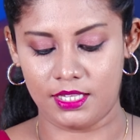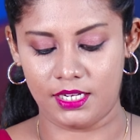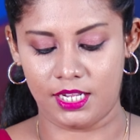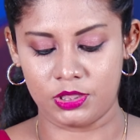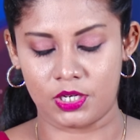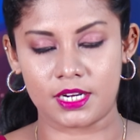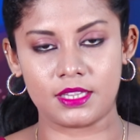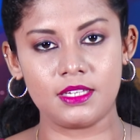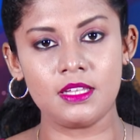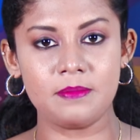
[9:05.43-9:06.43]
அதனைத்
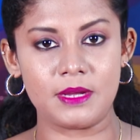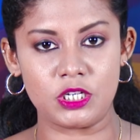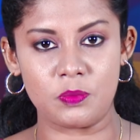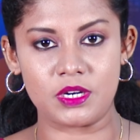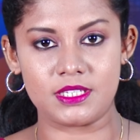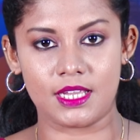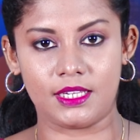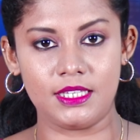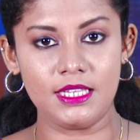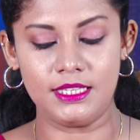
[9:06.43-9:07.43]
தொடர்ந்து மற்றொரு
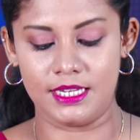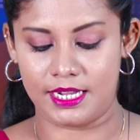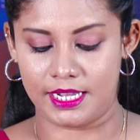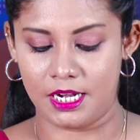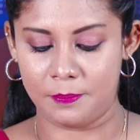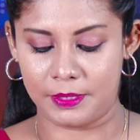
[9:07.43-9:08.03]
செய்தி தினகரன்